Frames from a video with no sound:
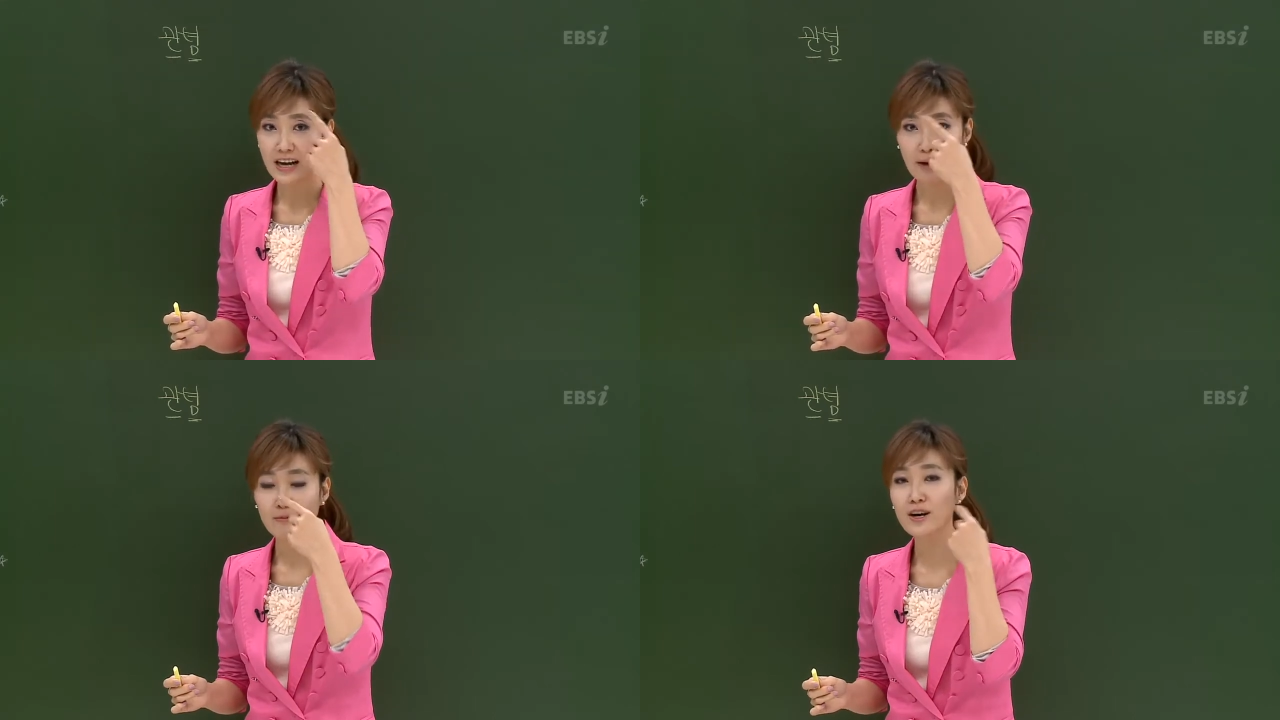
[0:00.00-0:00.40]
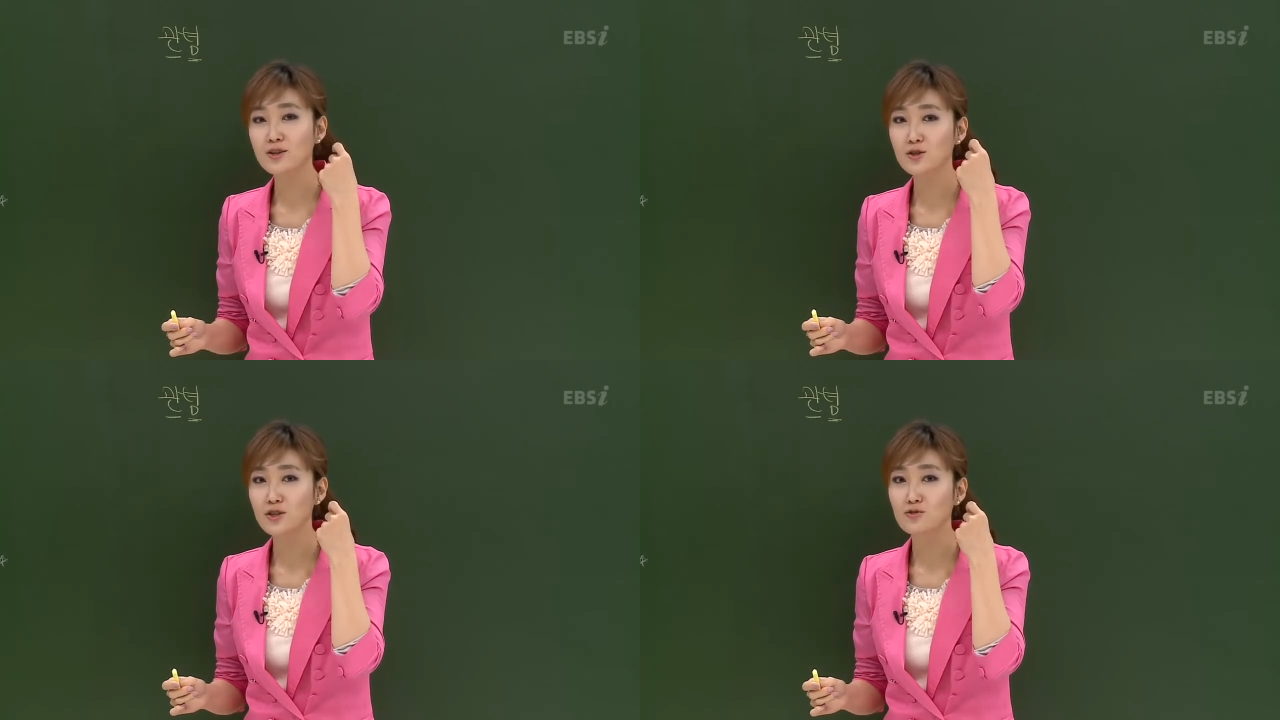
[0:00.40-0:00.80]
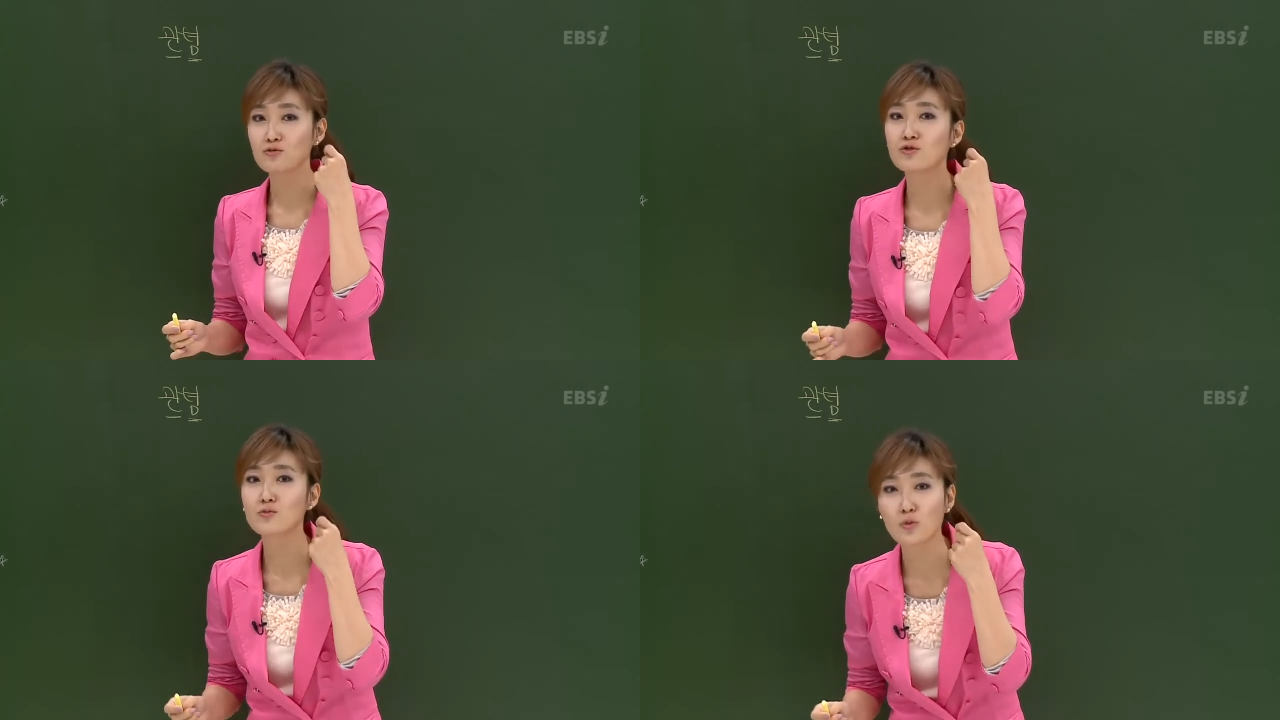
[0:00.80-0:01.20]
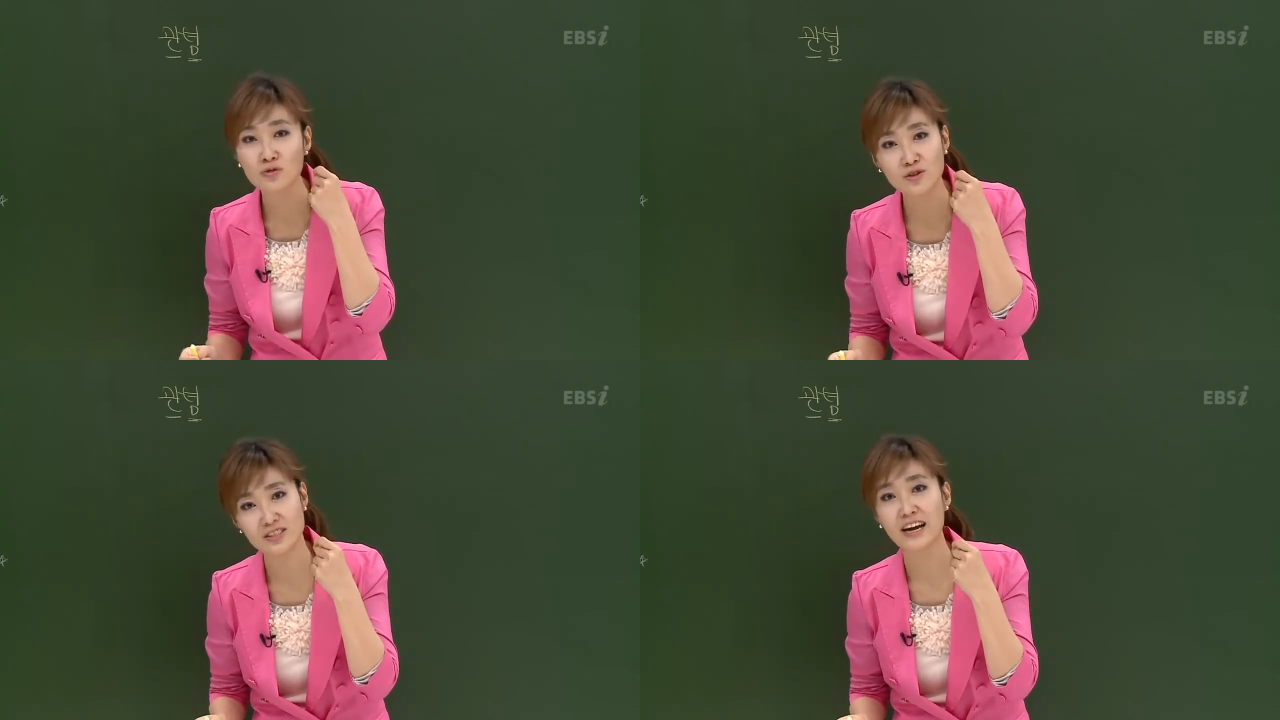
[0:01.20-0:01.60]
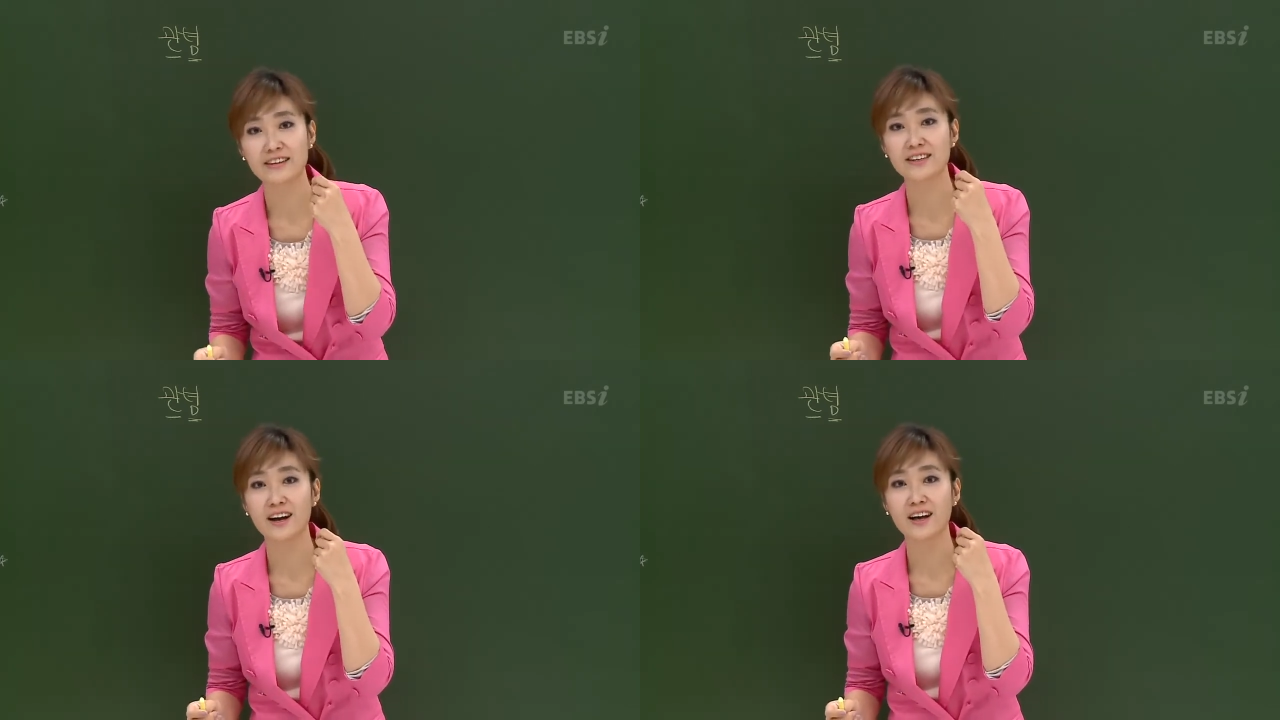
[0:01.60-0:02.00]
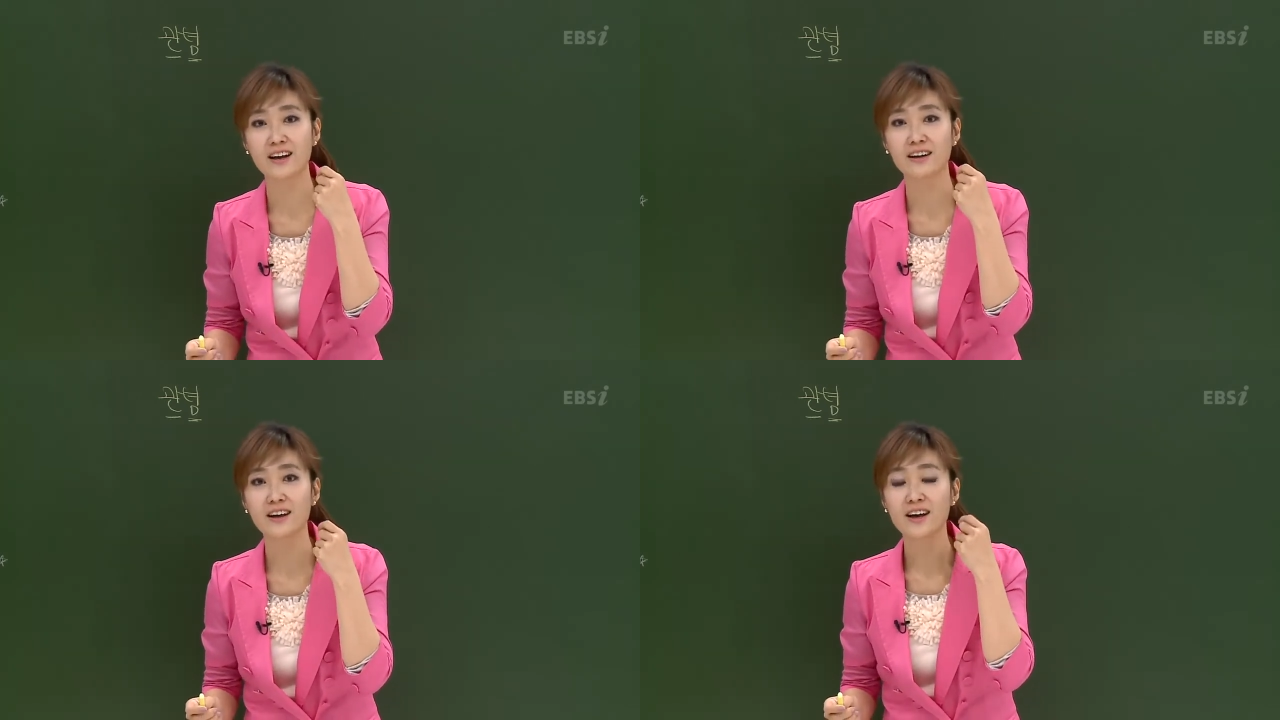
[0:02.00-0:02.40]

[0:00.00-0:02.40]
감각적인 눈으로 보는 것이 아니라